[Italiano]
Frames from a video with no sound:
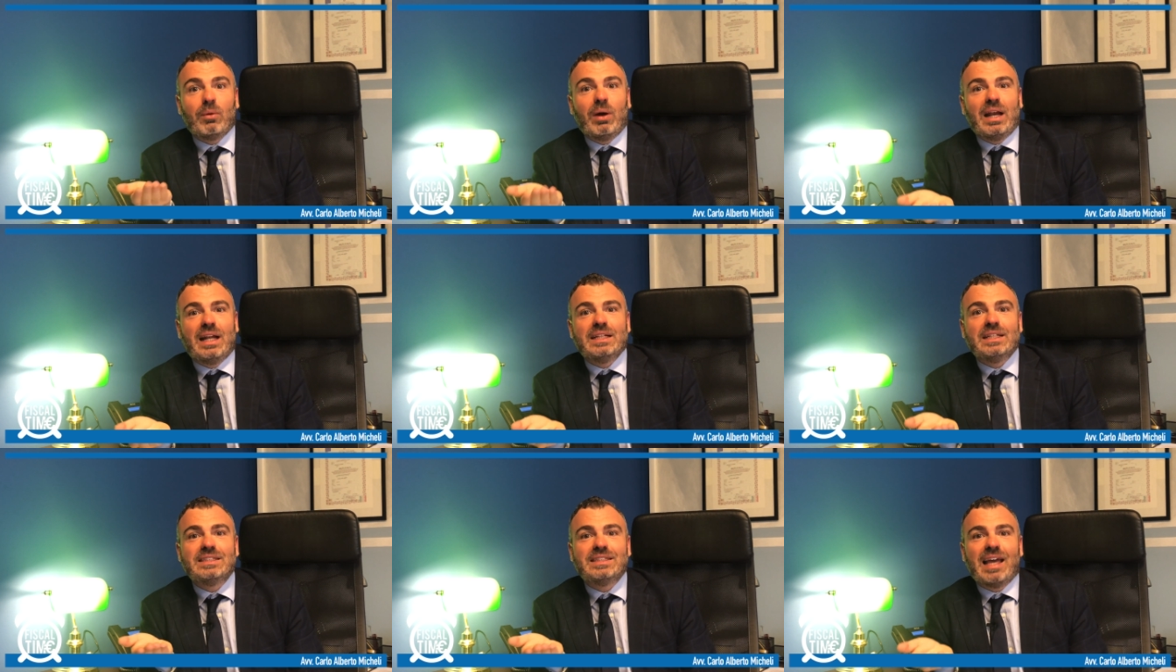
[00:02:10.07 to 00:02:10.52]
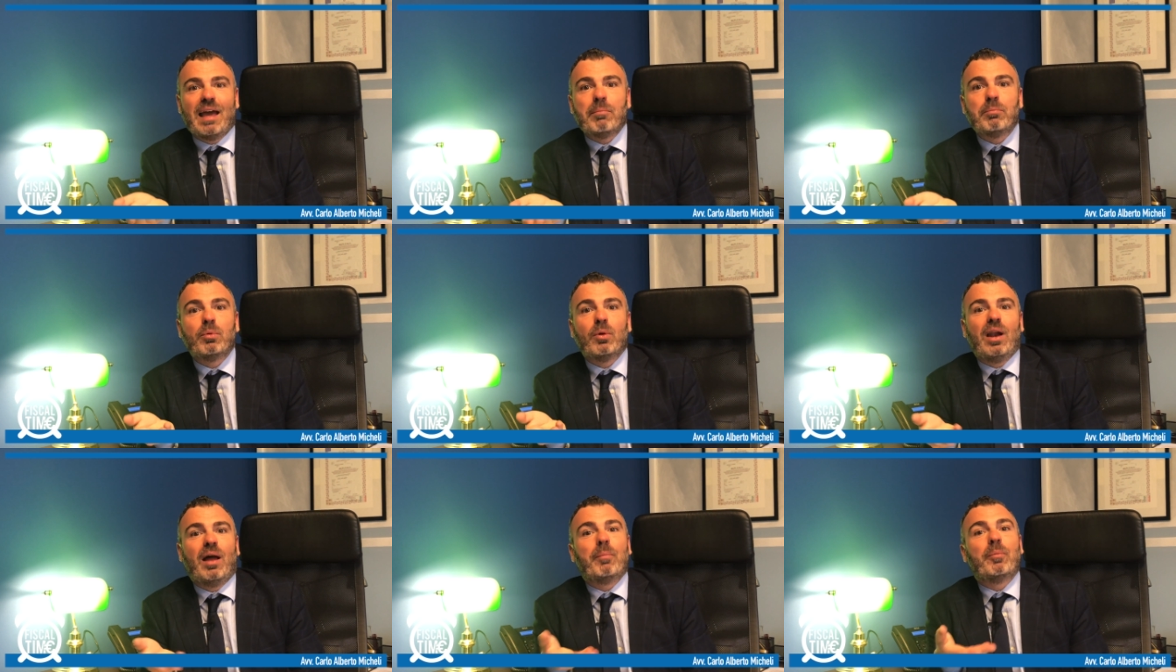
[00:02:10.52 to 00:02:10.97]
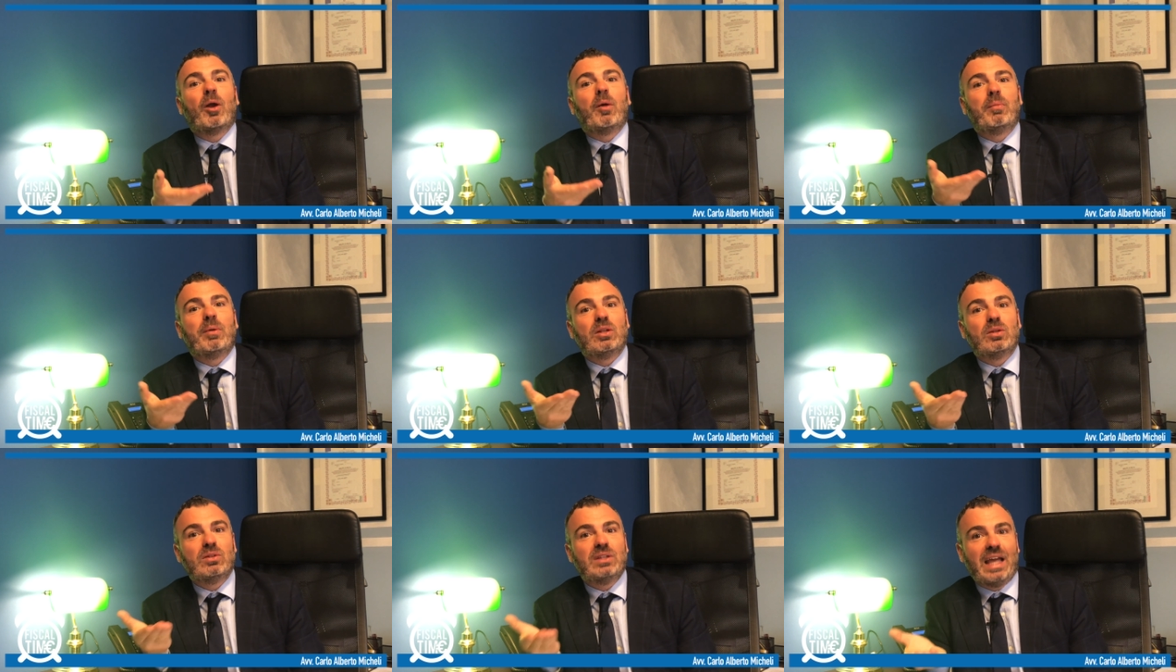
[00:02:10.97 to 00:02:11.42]
quale ad esempio la
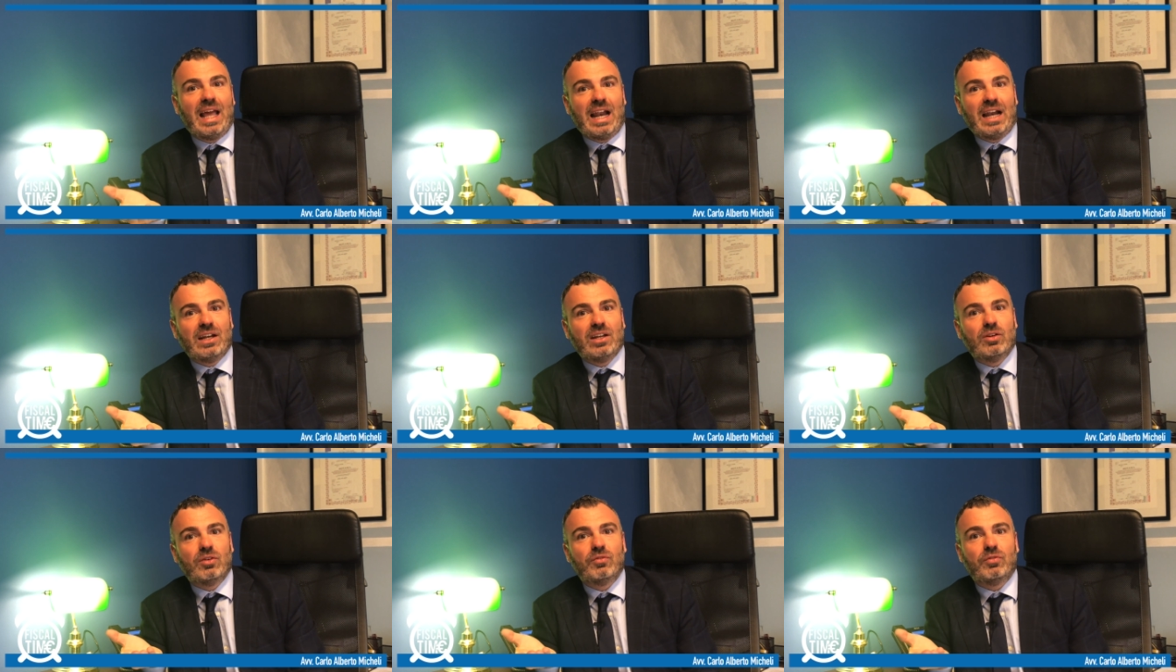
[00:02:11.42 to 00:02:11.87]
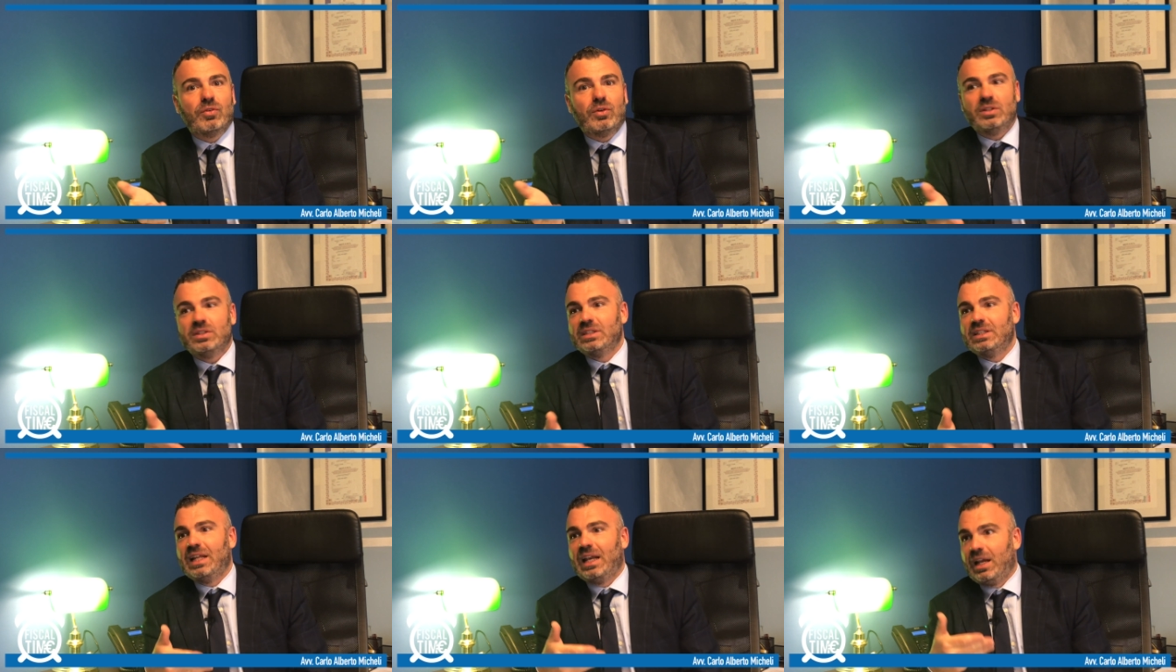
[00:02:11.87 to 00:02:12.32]
propria tutela nei confronti